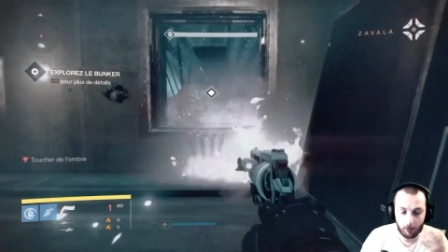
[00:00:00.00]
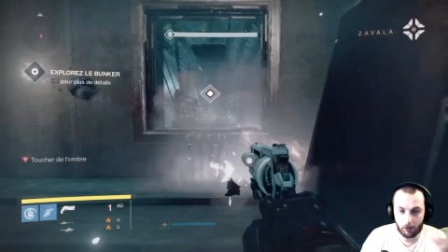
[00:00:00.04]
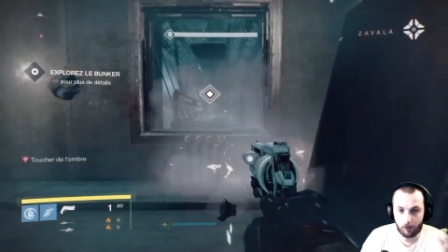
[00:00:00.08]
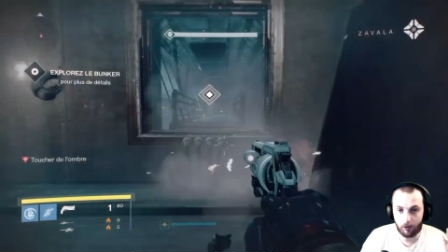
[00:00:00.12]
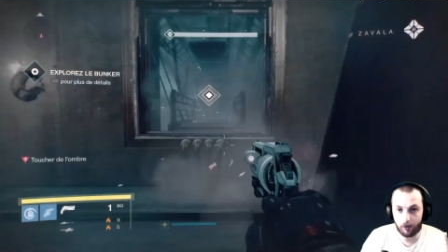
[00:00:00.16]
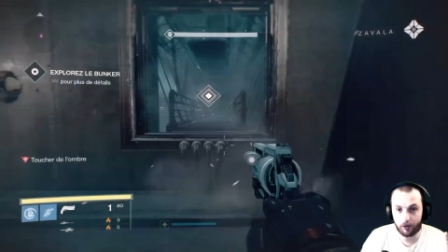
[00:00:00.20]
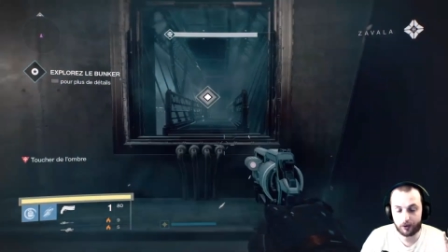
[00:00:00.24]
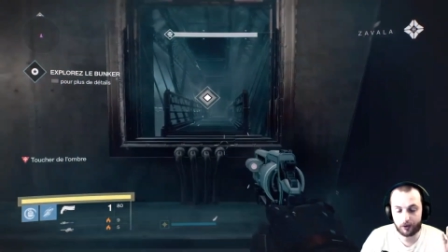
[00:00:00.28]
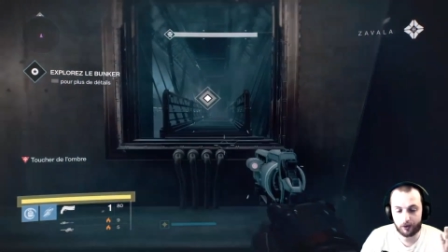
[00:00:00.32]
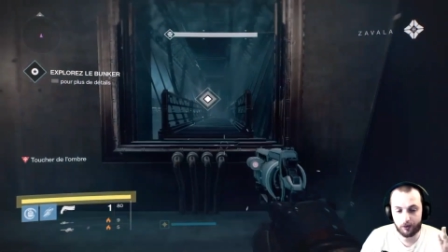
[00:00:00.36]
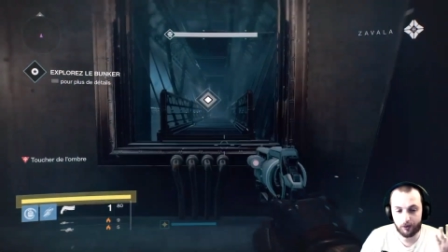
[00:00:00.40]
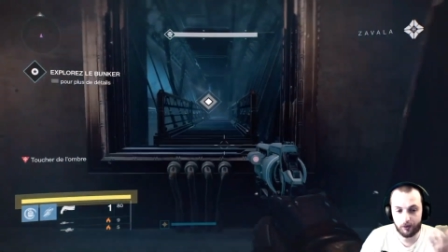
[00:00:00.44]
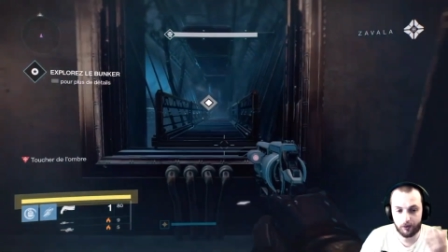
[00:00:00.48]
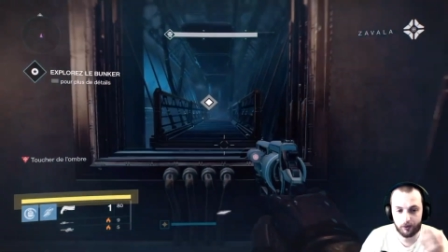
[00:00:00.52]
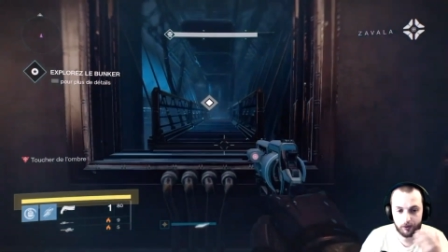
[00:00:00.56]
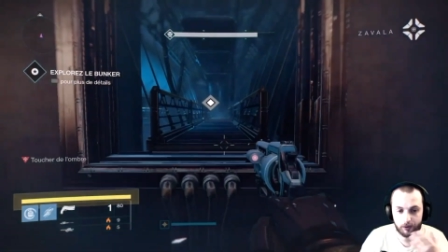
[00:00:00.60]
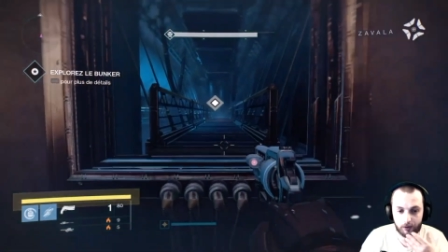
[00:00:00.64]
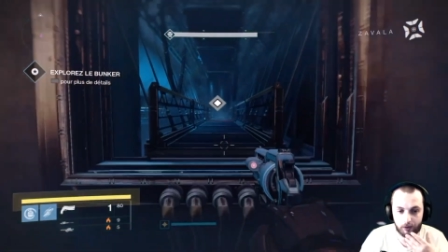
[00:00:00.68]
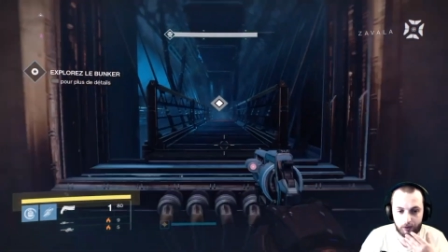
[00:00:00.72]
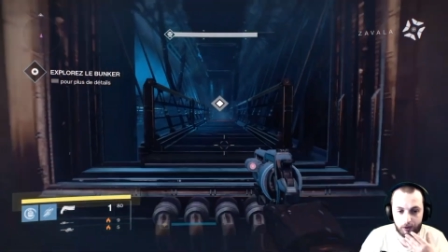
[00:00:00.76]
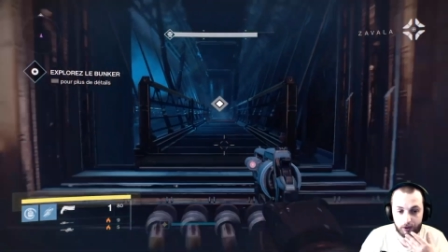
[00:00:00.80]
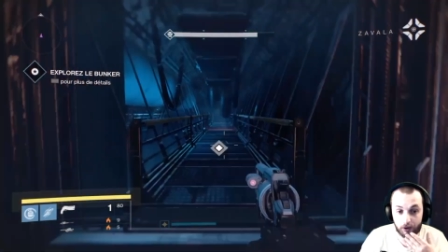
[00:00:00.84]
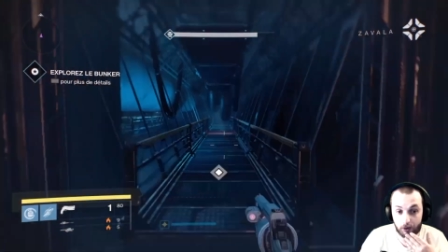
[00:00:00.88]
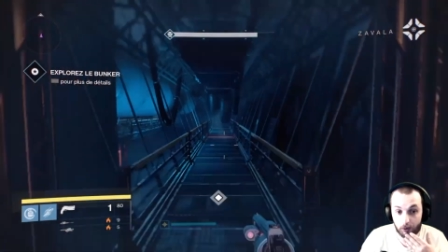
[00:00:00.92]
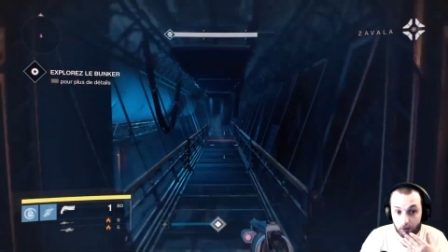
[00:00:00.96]
Bon,
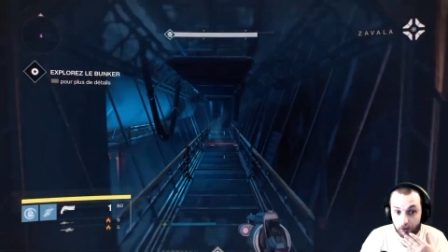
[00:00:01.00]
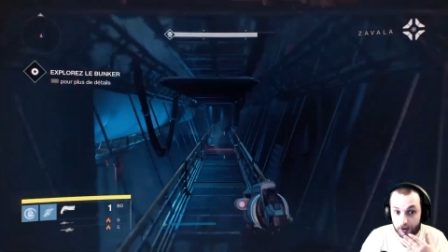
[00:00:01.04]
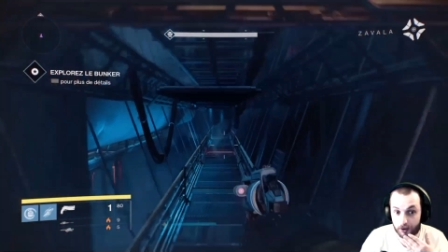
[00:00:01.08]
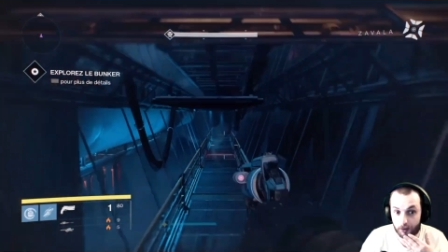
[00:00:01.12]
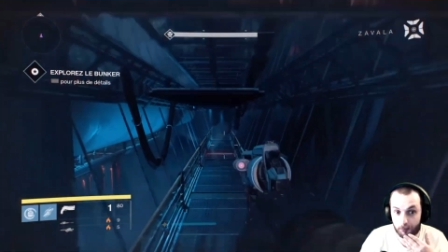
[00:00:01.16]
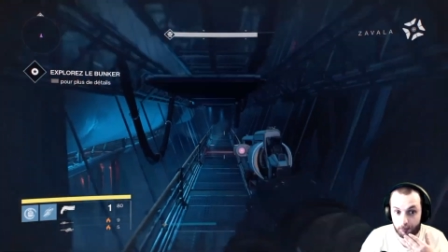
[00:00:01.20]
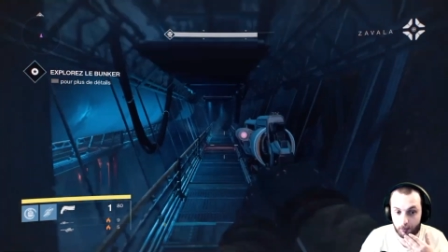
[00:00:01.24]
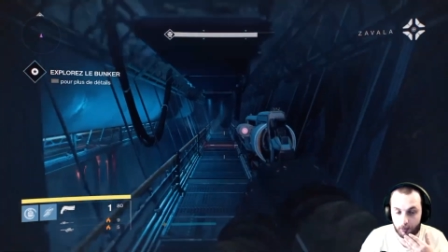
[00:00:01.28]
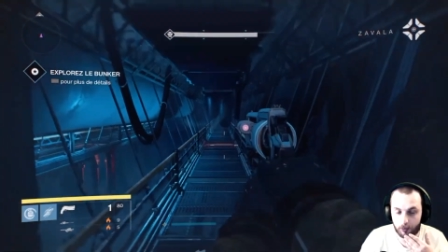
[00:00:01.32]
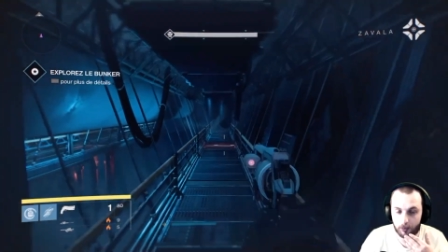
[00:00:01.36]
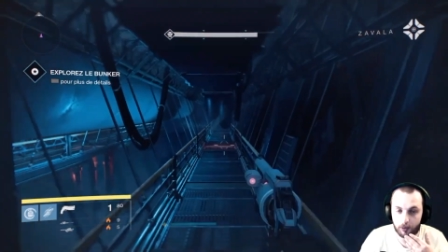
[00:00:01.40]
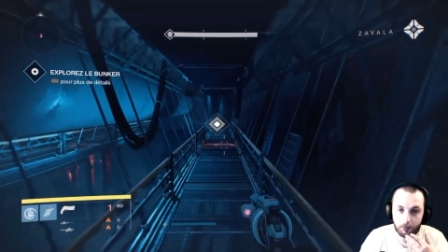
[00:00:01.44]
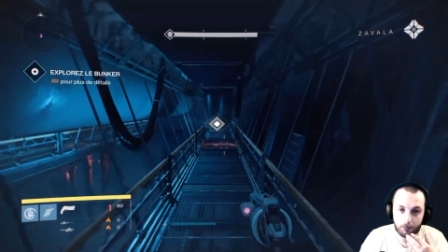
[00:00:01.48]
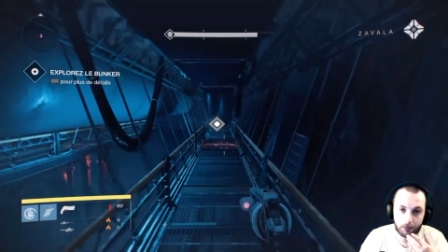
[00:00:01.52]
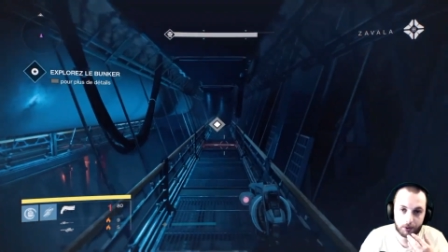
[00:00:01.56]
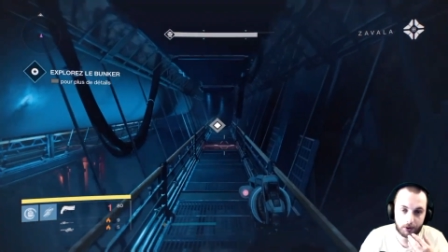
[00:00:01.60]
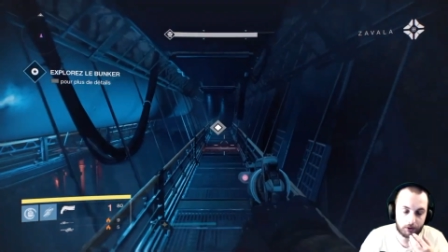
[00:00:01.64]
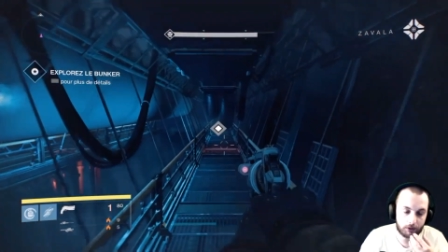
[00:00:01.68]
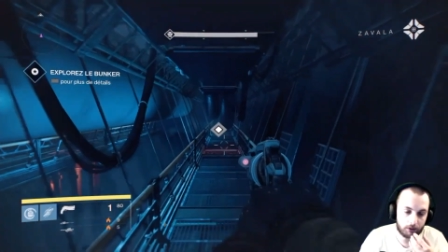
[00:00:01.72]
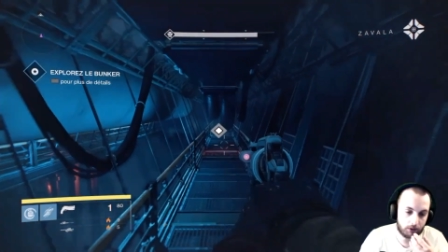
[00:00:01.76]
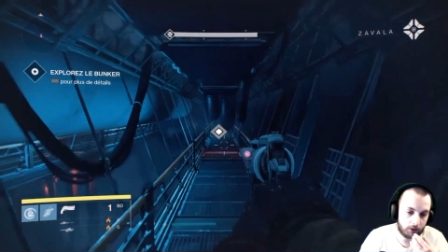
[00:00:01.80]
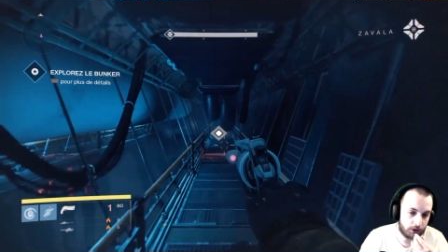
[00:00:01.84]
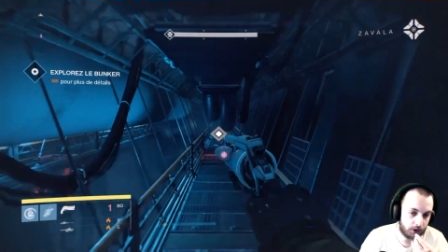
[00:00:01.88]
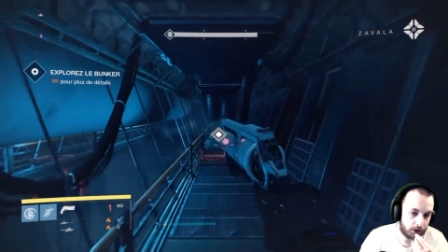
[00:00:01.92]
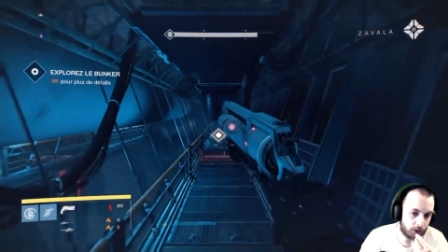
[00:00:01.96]
lorsque sur le titre j'avais pas encore
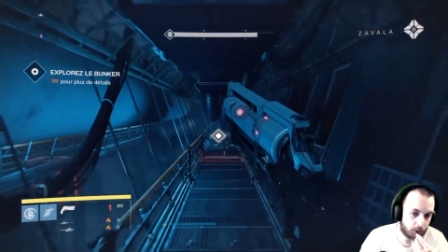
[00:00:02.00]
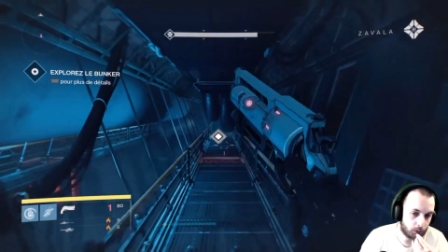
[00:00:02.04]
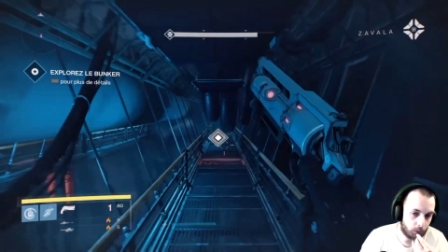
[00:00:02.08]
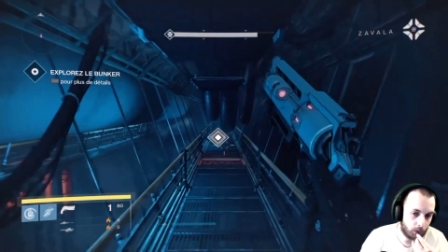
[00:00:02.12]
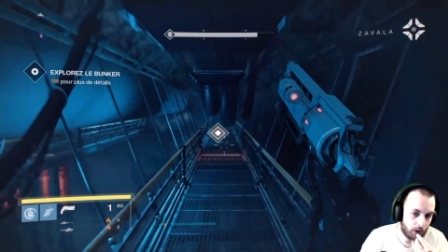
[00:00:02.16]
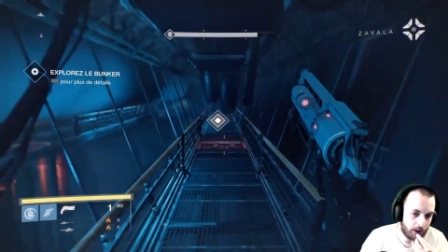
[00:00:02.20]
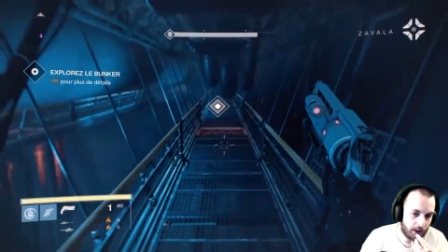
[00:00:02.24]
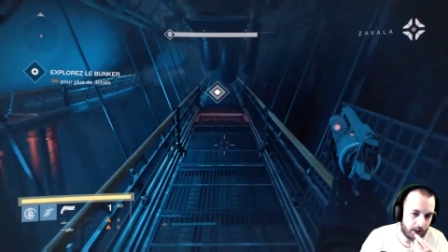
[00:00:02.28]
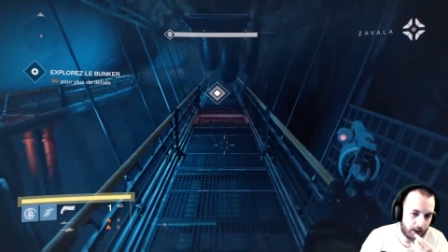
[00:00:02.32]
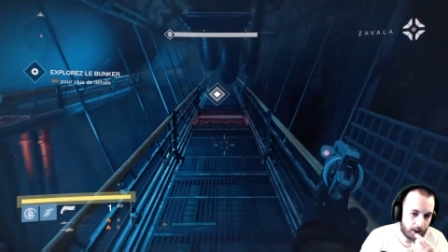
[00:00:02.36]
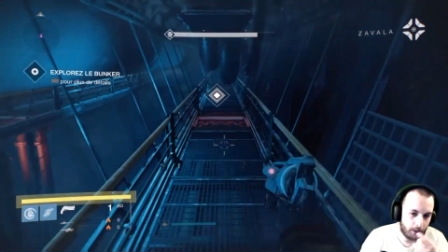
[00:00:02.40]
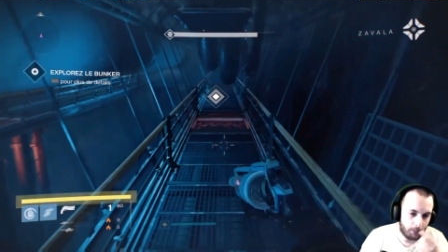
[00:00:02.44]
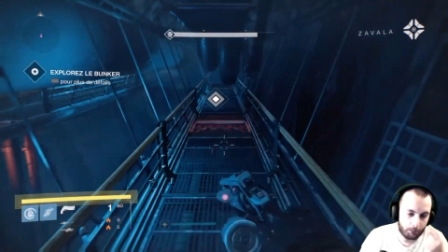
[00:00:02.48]
mangé de saucisson,